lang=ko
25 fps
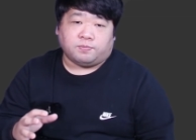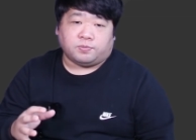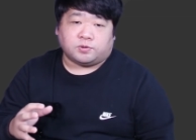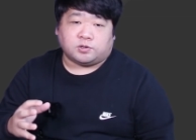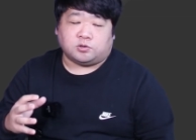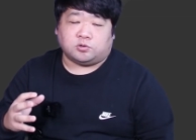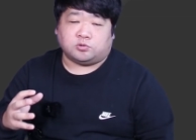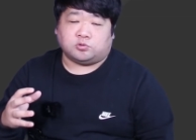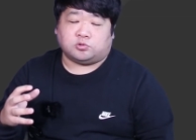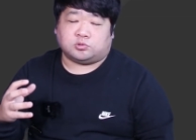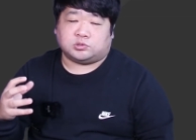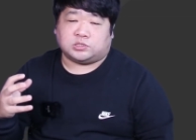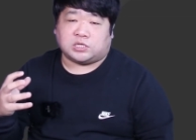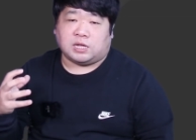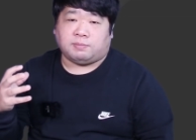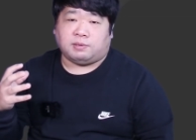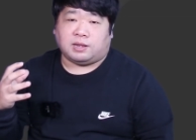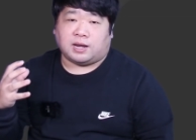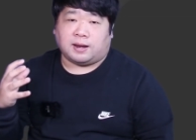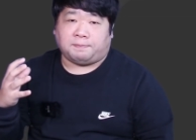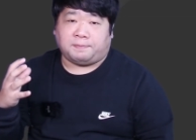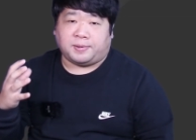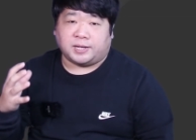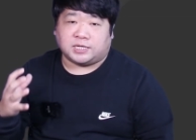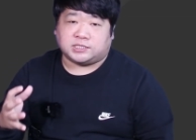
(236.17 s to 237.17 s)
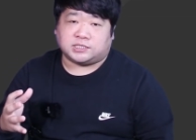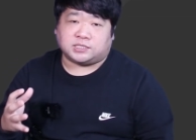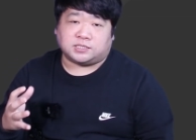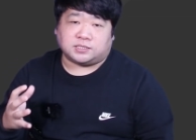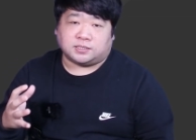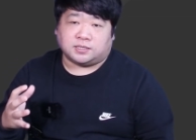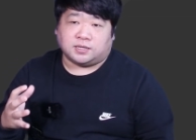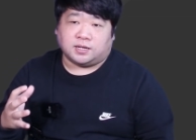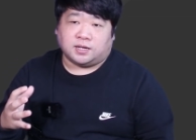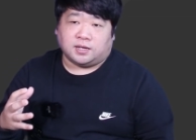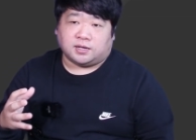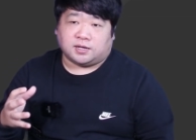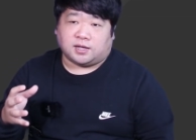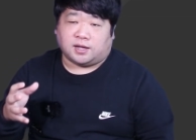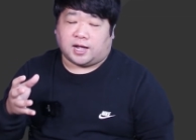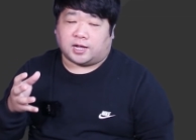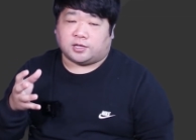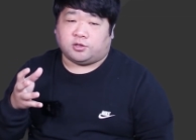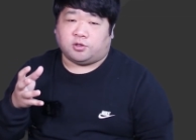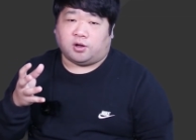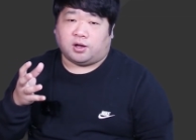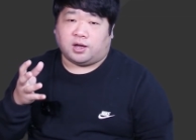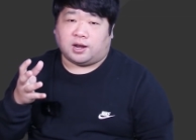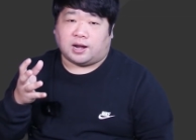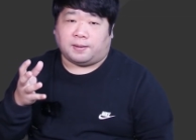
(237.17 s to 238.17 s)
그리고 세밀한 패스, 그러니까
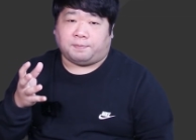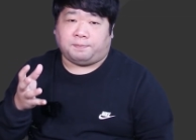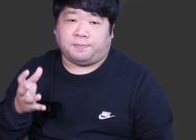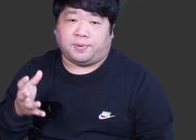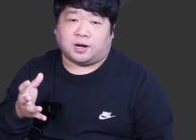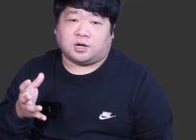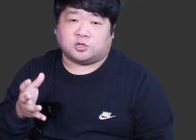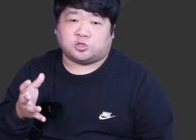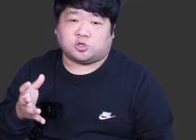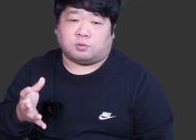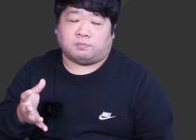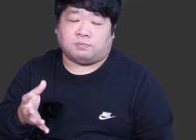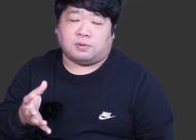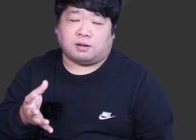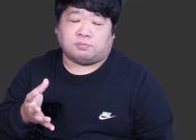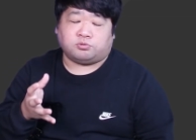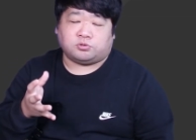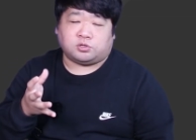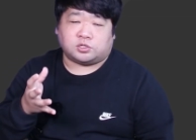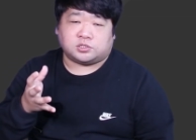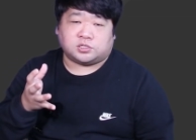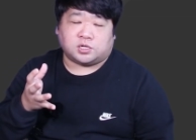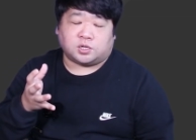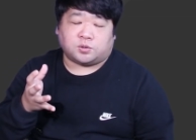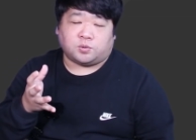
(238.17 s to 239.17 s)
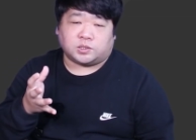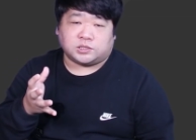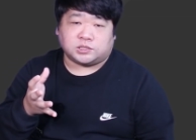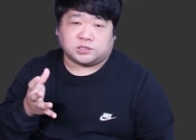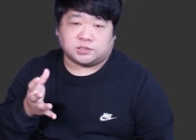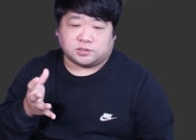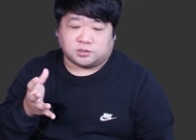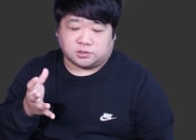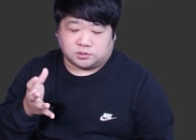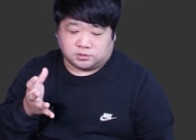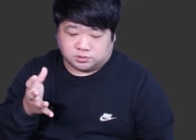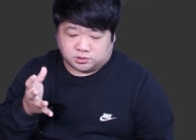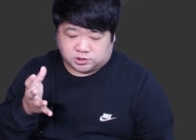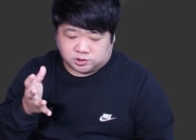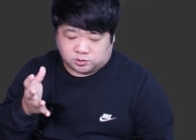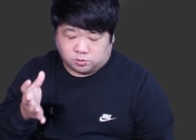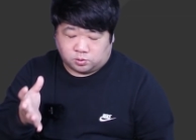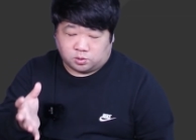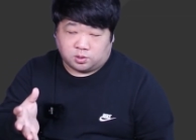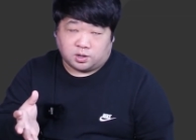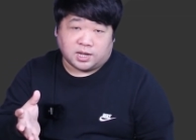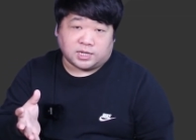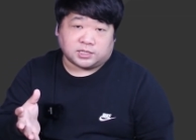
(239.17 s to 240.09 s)
강력한 압박을 전망부터 시작을 시, 시도를